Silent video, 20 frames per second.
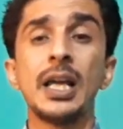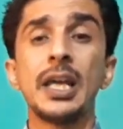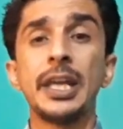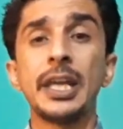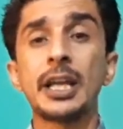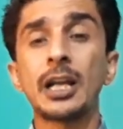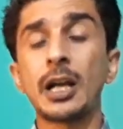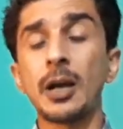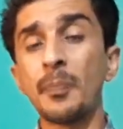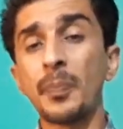
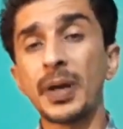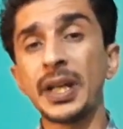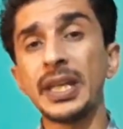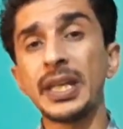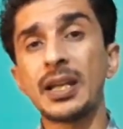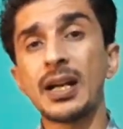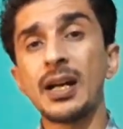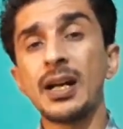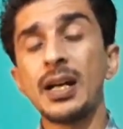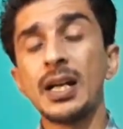एक कंपनी
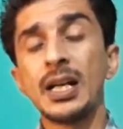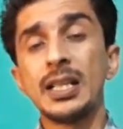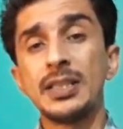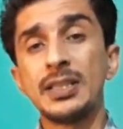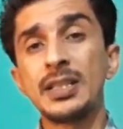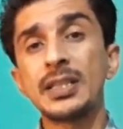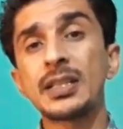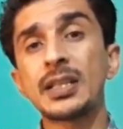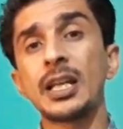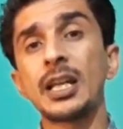का
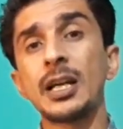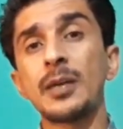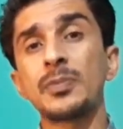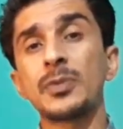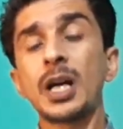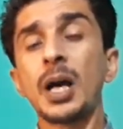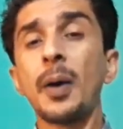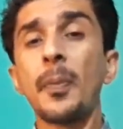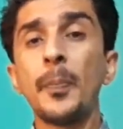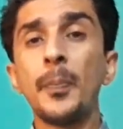जिसका नाम
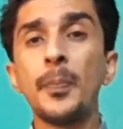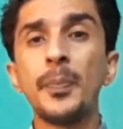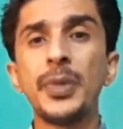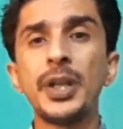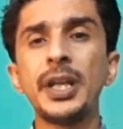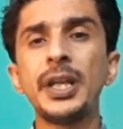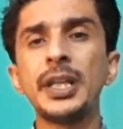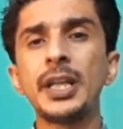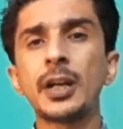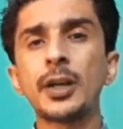था
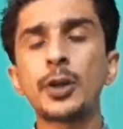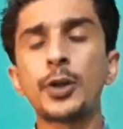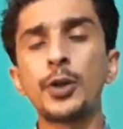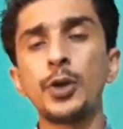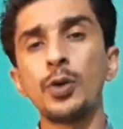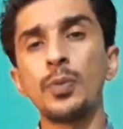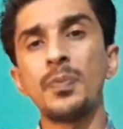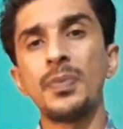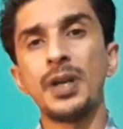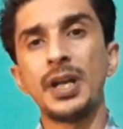मीडिया
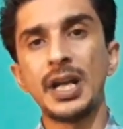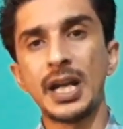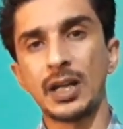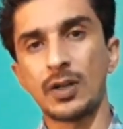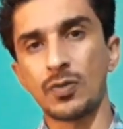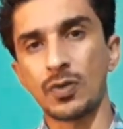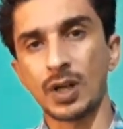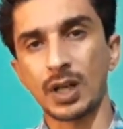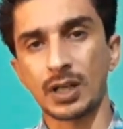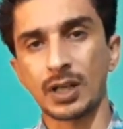क्यूब
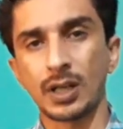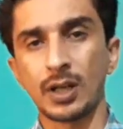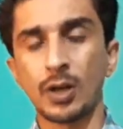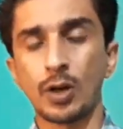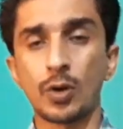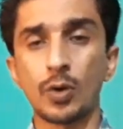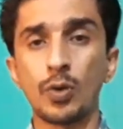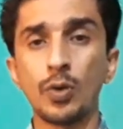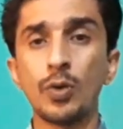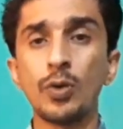नेटवर्क
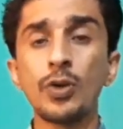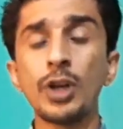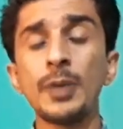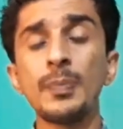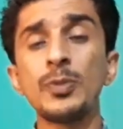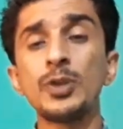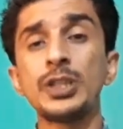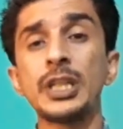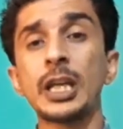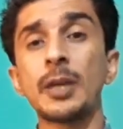और उन्होंने
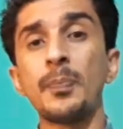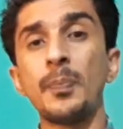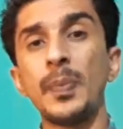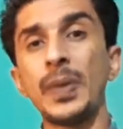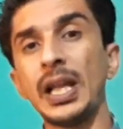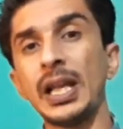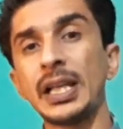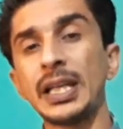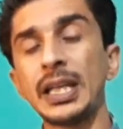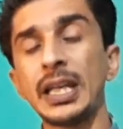मुझे एक
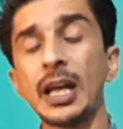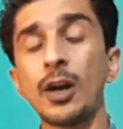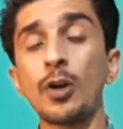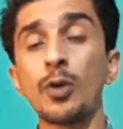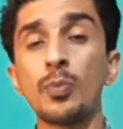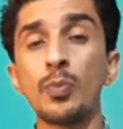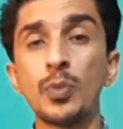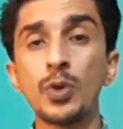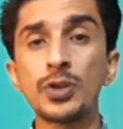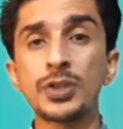मेल किया और
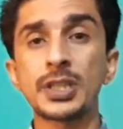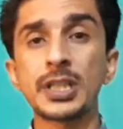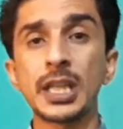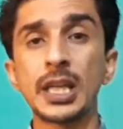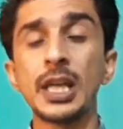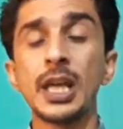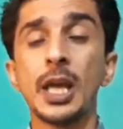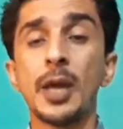मुझसे